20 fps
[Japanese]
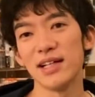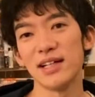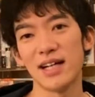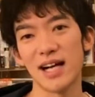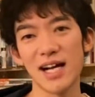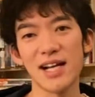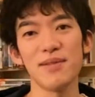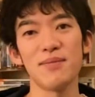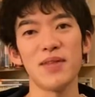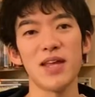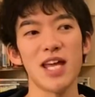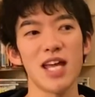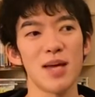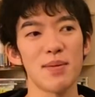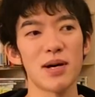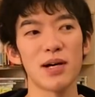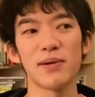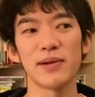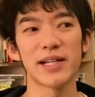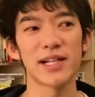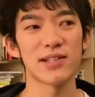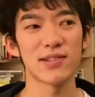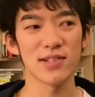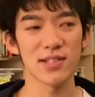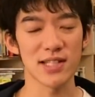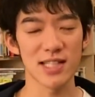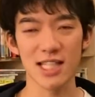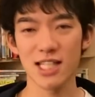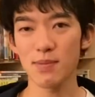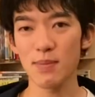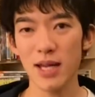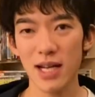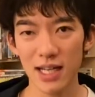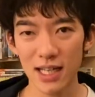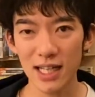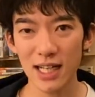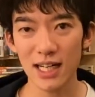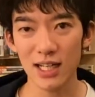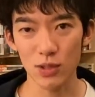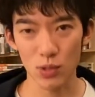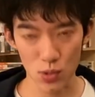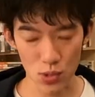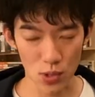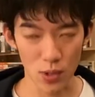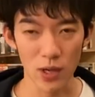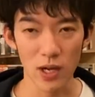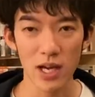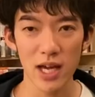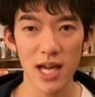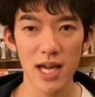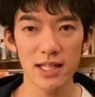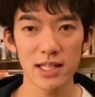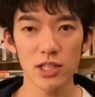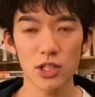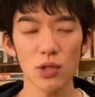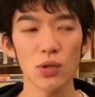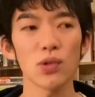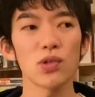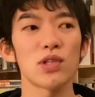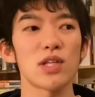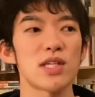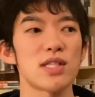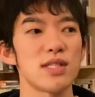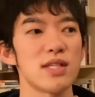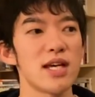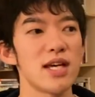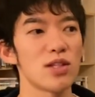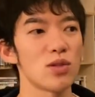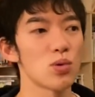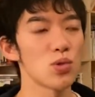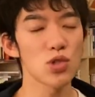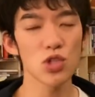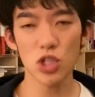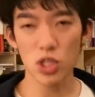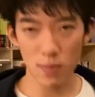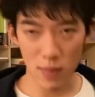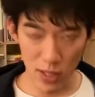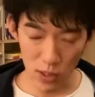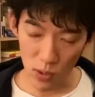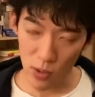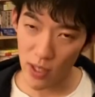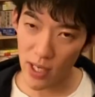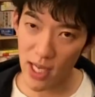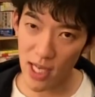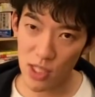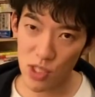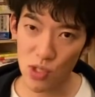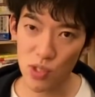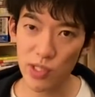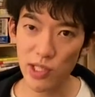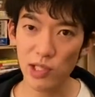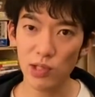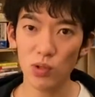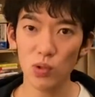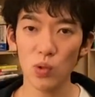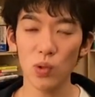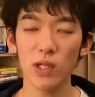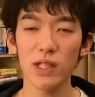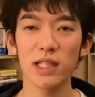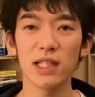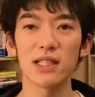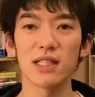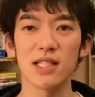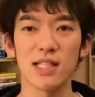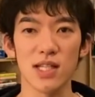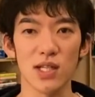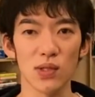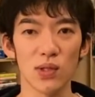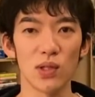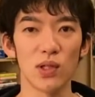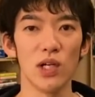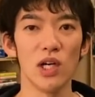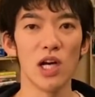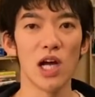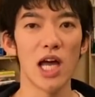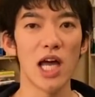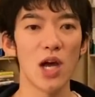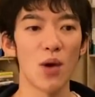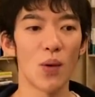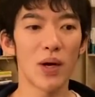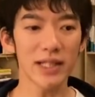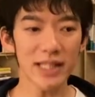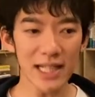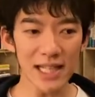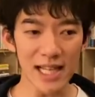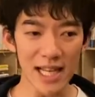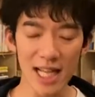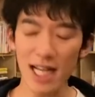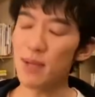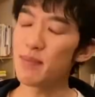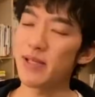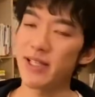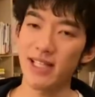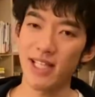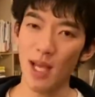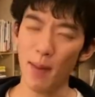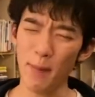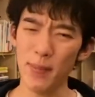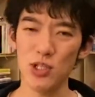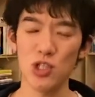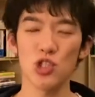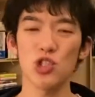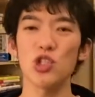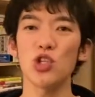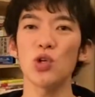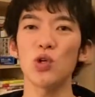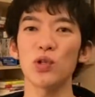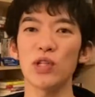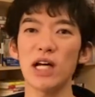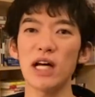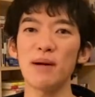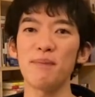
はい、えー、番組タイトル下の説明欄からどうぞ。えー、で、今日のですね、おすすめの、えー、続きの動画なんですけど、えー、話題選びってやっぱ重要な